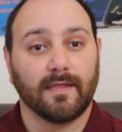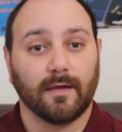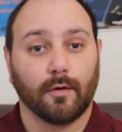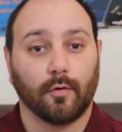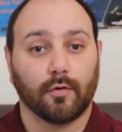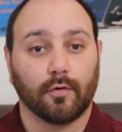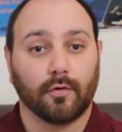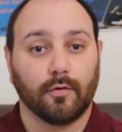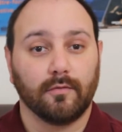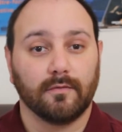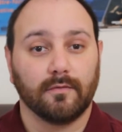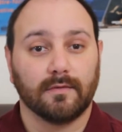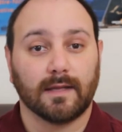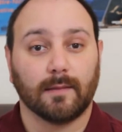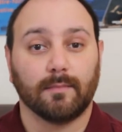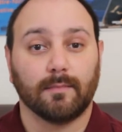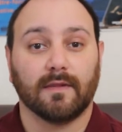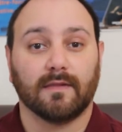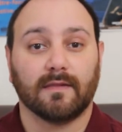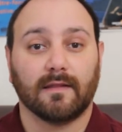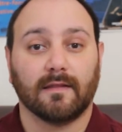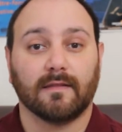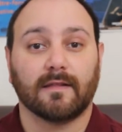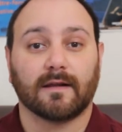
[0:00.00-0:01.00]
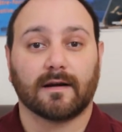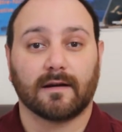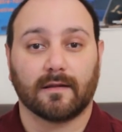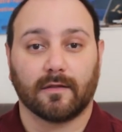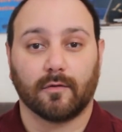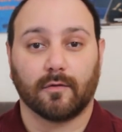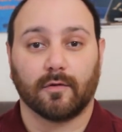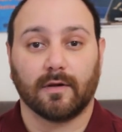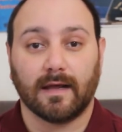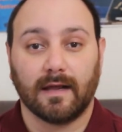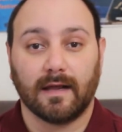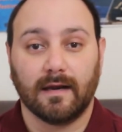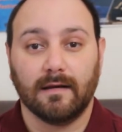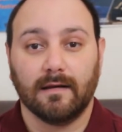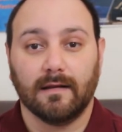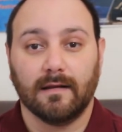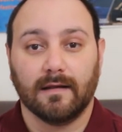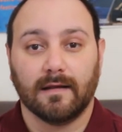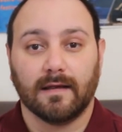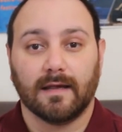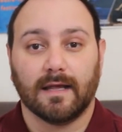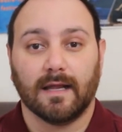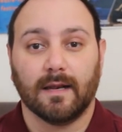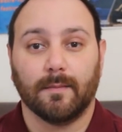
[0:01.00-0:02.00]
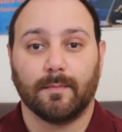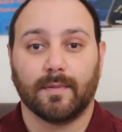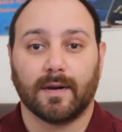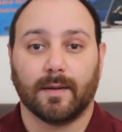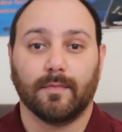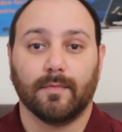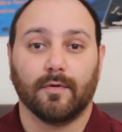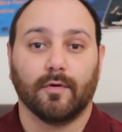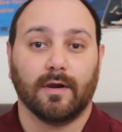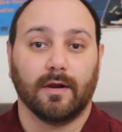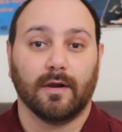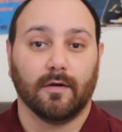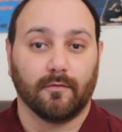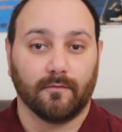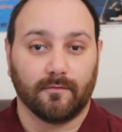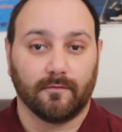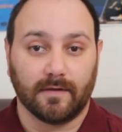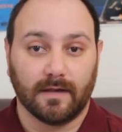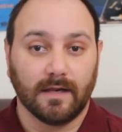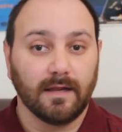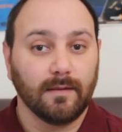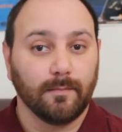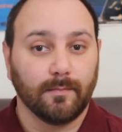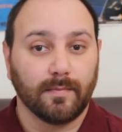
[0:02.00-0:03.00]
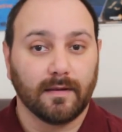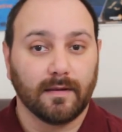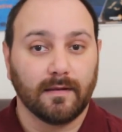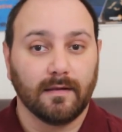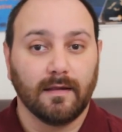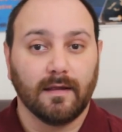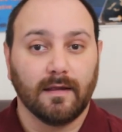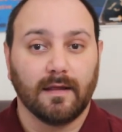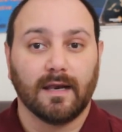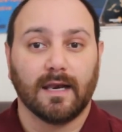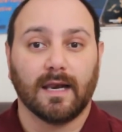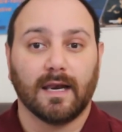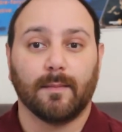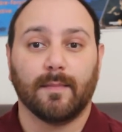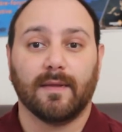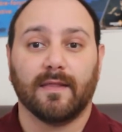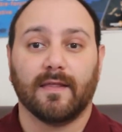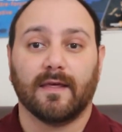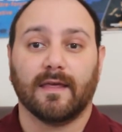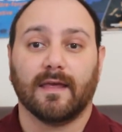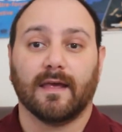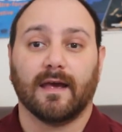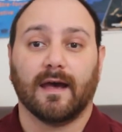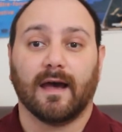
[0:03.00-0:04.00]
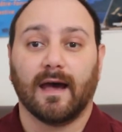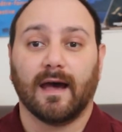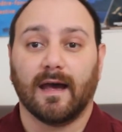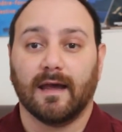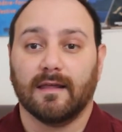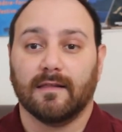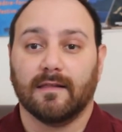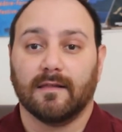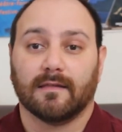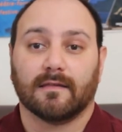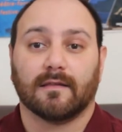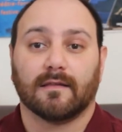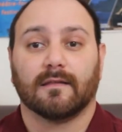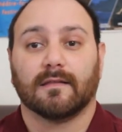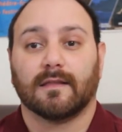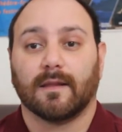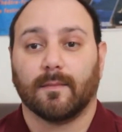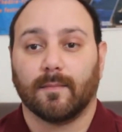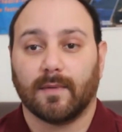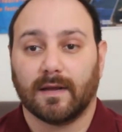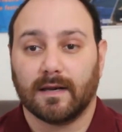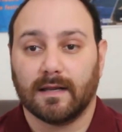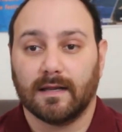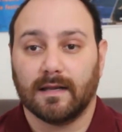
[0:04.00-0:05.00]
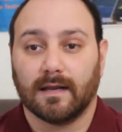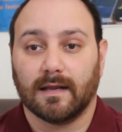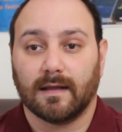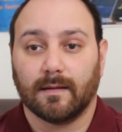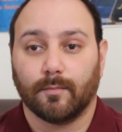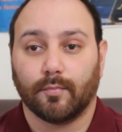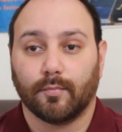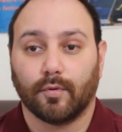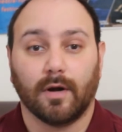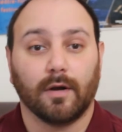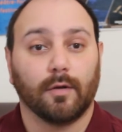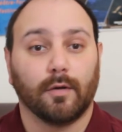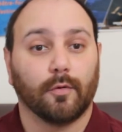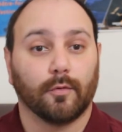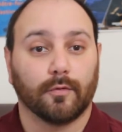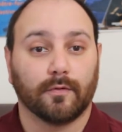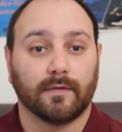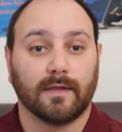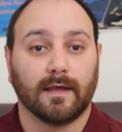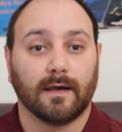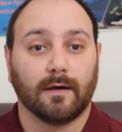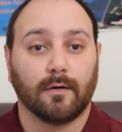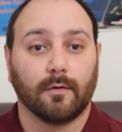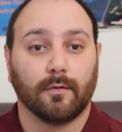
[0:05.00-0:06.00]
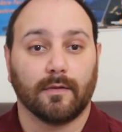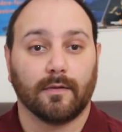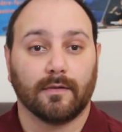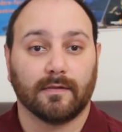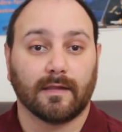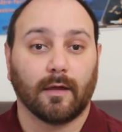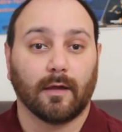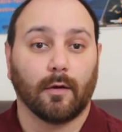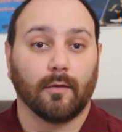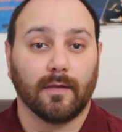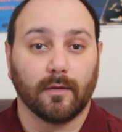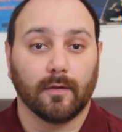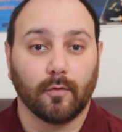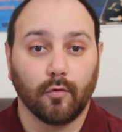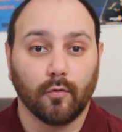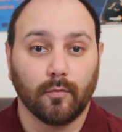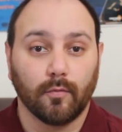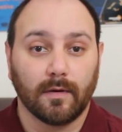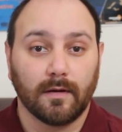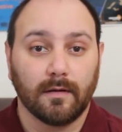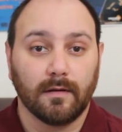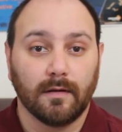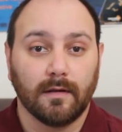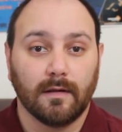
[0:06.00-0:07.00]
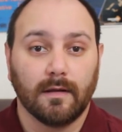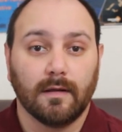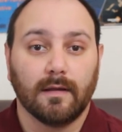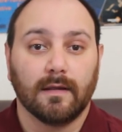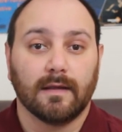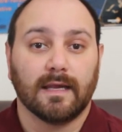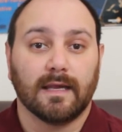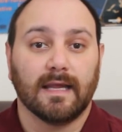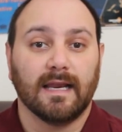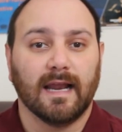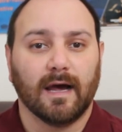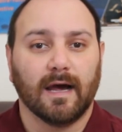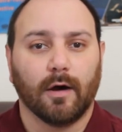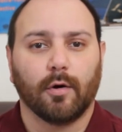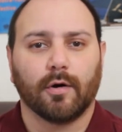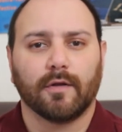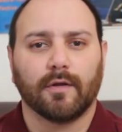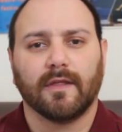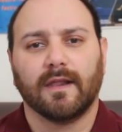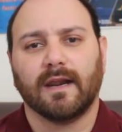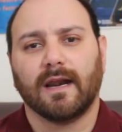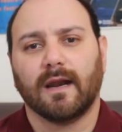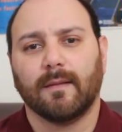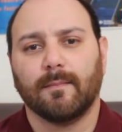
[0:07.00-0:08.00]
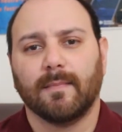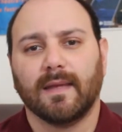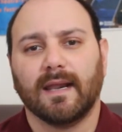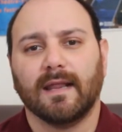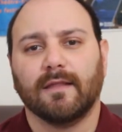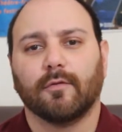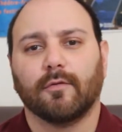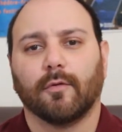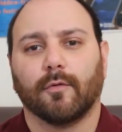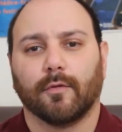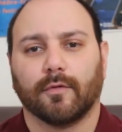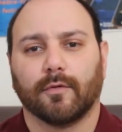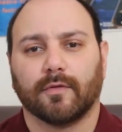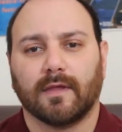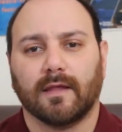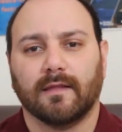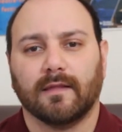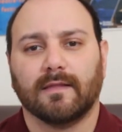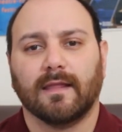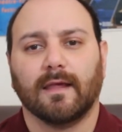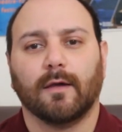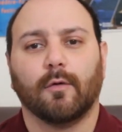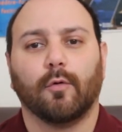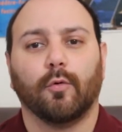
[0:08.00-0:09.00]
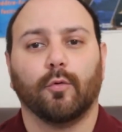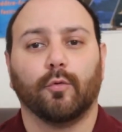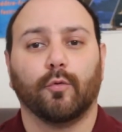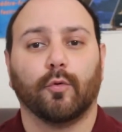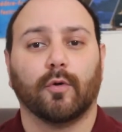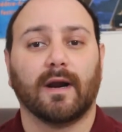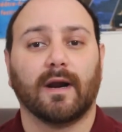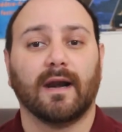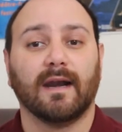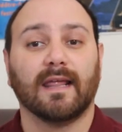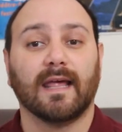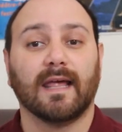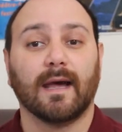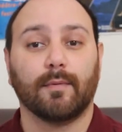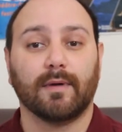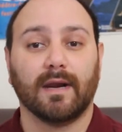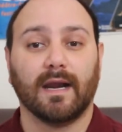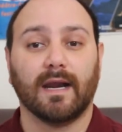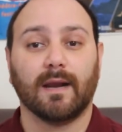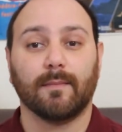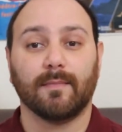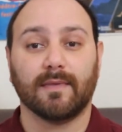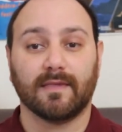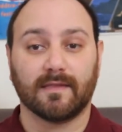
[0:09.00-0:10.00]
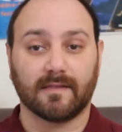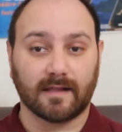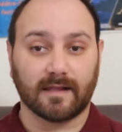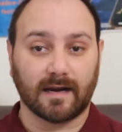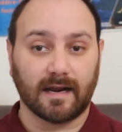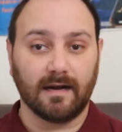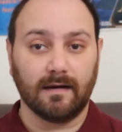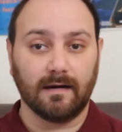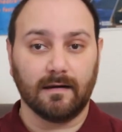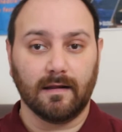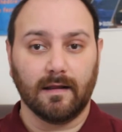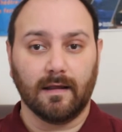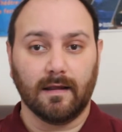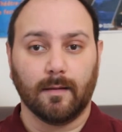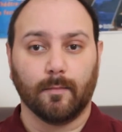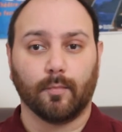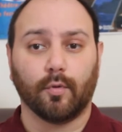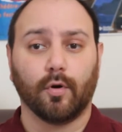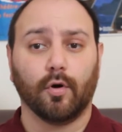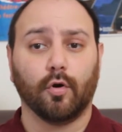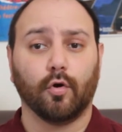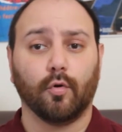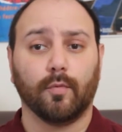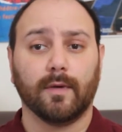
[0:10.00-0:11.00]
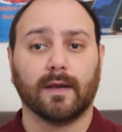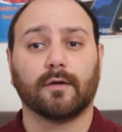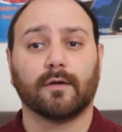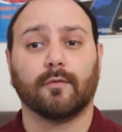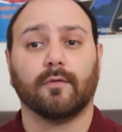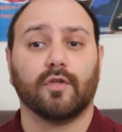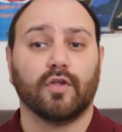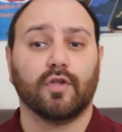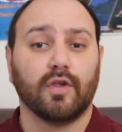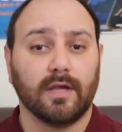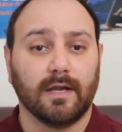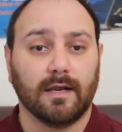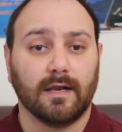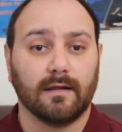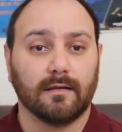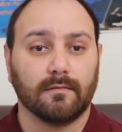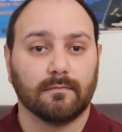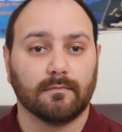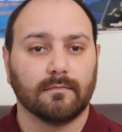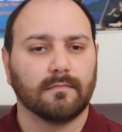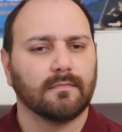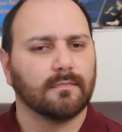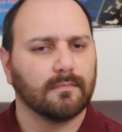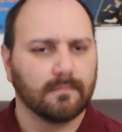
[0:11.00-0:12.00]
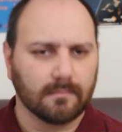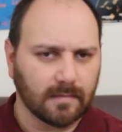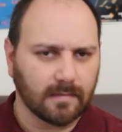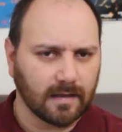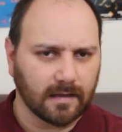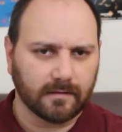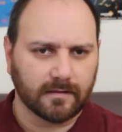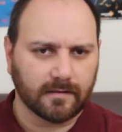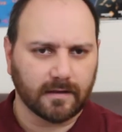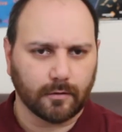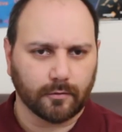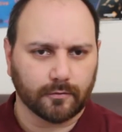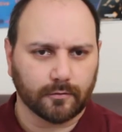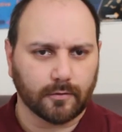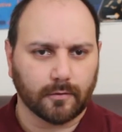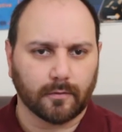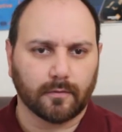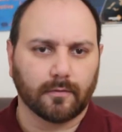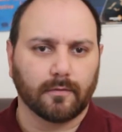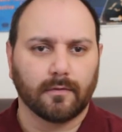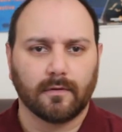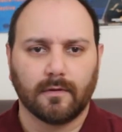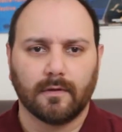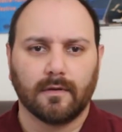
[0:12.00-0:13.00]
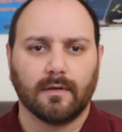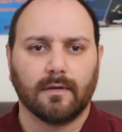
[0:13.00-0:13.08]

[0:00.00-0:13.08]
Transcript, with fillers: de Oro de Amnistía Internacional, el premio León Felipe, la medalla Aire Santa Marina por el Consejo de Estado de Cuba y la Orden al Mérito Docente y Cultural Gabriela Mistral por el Gobierno de Chile, entre otros.